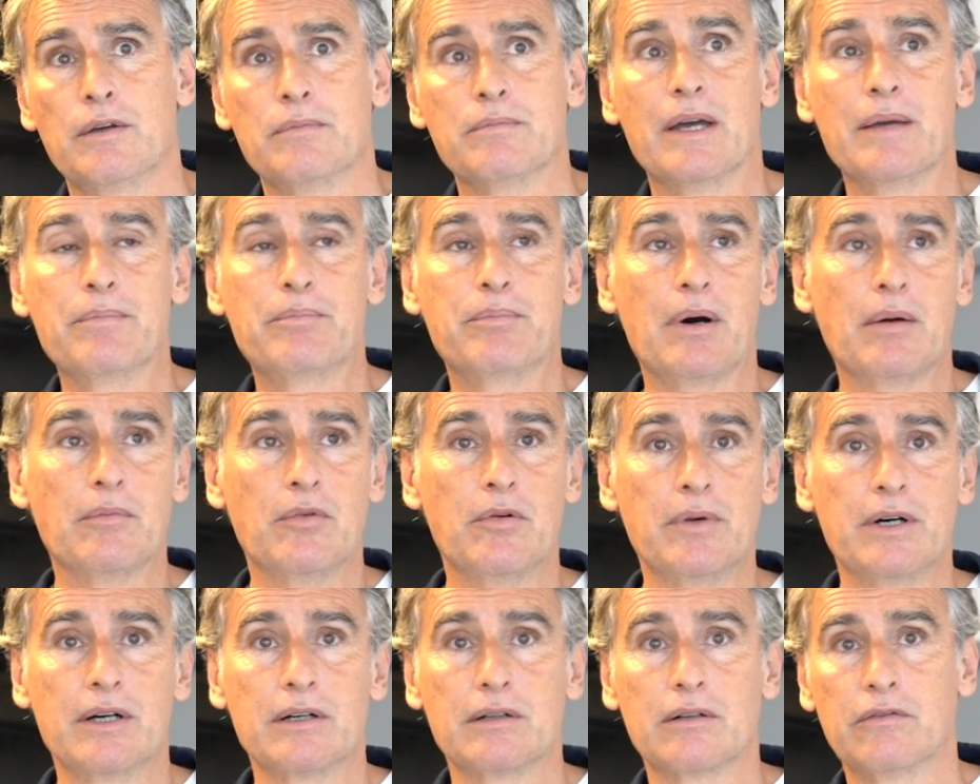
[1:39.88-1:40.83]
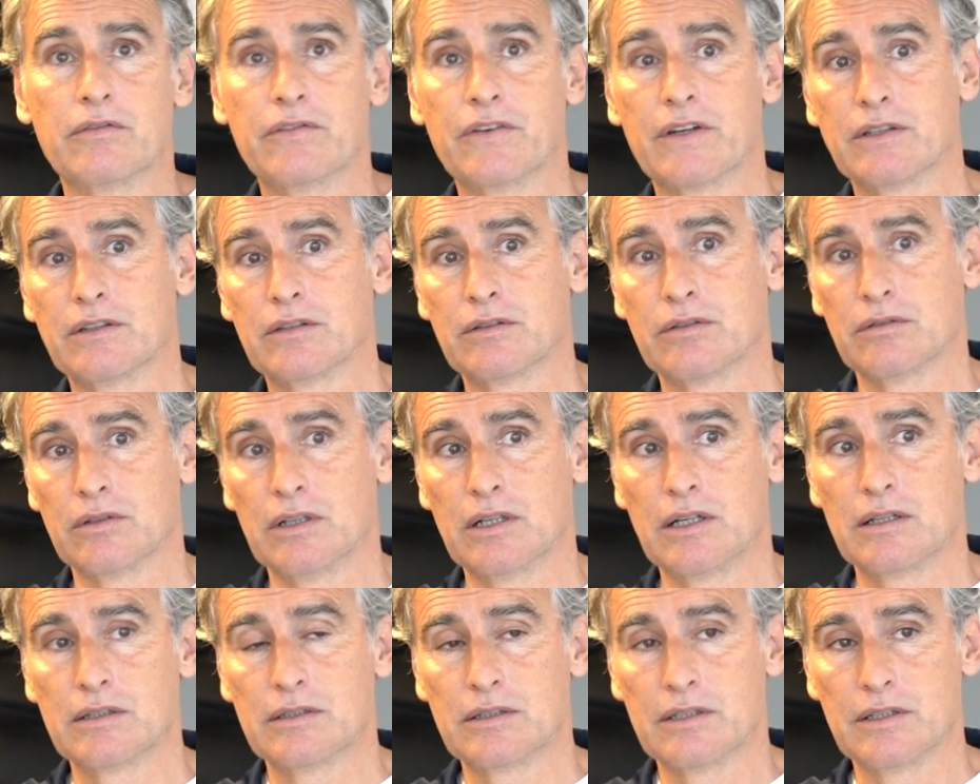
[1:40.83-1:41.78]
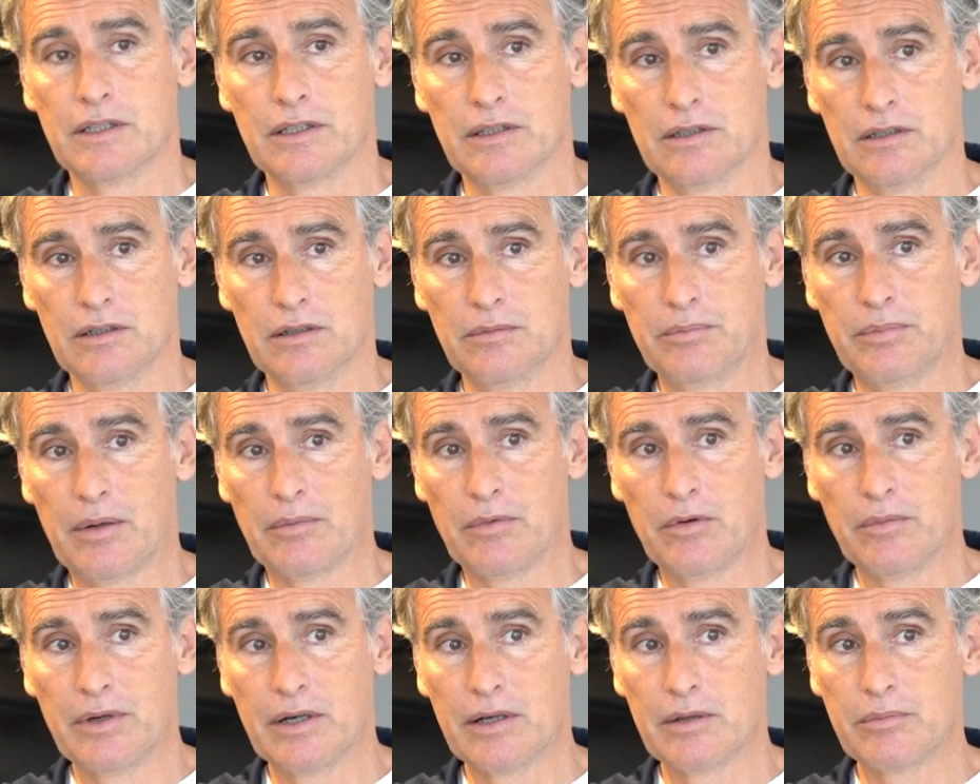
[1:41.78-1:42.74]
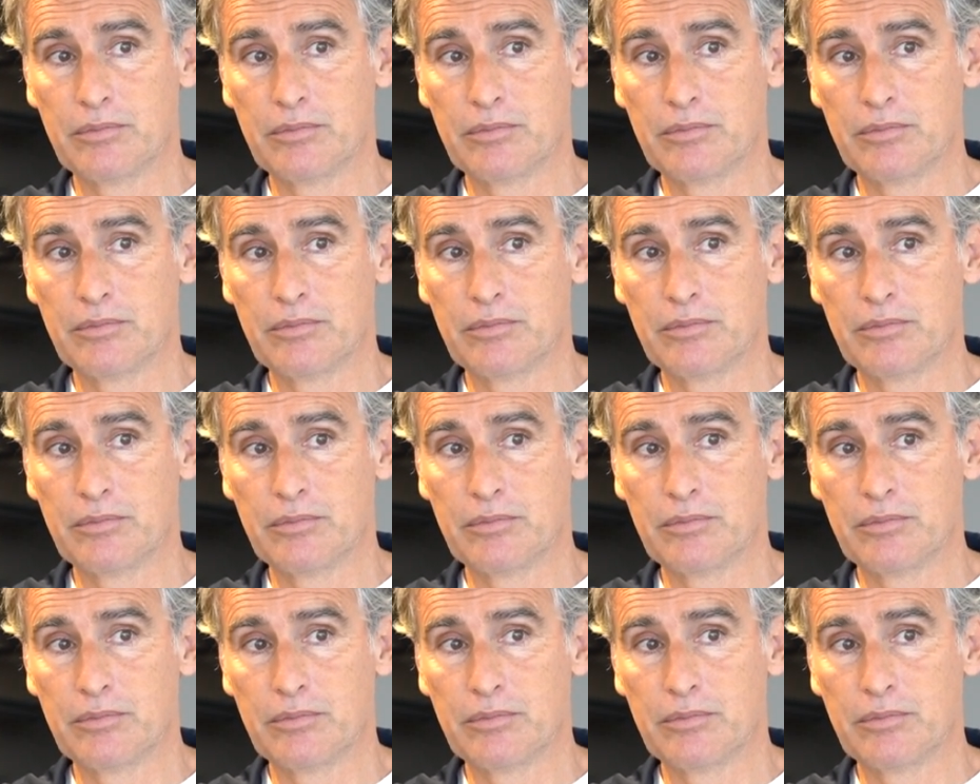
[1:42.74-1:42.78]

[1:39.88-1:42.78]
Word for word: mais par moment, en fait, voilà, c'est euh, par moment.